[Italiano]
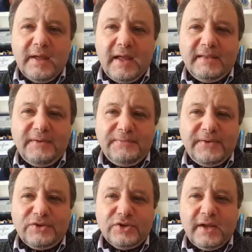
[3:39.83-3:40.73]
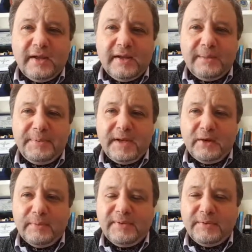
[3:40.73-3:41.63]
è difficile capire
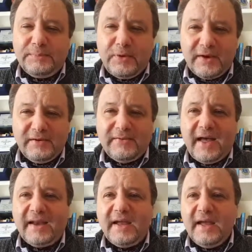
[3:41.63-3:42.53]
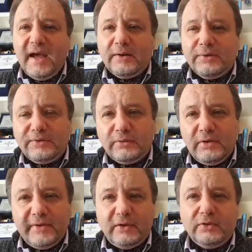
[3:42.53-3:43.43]
come si può arrivare a questo
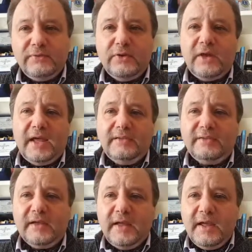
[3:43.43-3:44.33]
livello di violenza